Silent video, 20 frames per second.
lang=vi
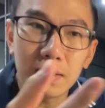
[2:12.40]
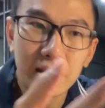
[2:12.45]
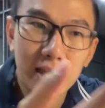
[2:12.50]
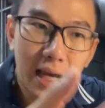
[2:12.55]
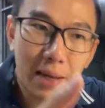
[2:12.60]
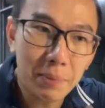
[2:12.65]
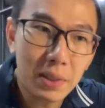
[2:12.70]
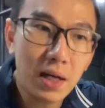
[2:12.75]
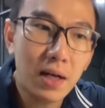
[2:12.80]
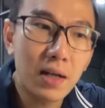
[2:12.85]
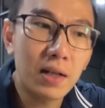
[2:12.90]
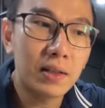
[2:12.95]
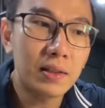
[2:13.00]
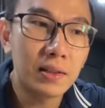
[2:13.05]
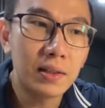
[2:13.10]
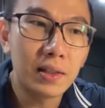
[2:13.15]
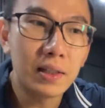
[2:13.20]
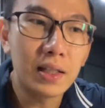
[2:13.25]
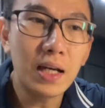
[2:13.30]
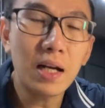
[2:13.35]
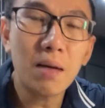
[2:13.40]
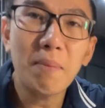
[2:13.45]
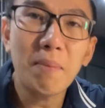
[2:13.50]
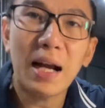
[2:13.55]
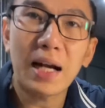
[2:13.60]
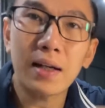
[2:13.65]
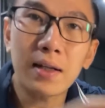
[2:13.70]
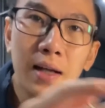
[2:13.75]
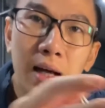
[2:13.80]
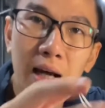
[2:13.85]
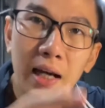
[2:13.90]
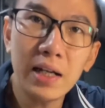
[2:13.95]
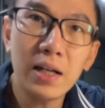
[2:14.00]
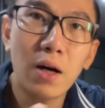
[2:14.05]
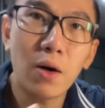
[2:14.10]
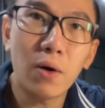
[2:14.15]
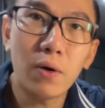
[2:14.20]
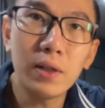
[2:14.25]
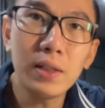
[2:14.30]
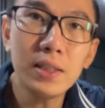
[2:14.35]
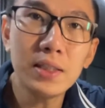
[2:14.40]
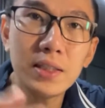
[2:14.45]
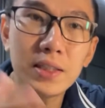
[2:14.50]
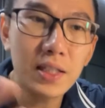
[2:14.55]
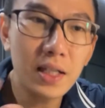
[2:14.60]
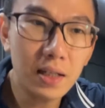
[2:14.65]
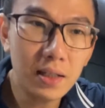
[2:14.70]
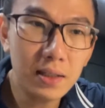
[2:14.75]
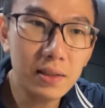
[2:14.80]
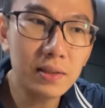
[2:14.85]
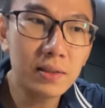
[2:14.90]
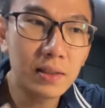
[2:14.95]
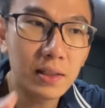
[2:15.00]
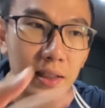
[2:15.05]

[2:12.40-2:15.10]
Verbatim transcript: giảm cân nghĩa là bạn thay đổi trên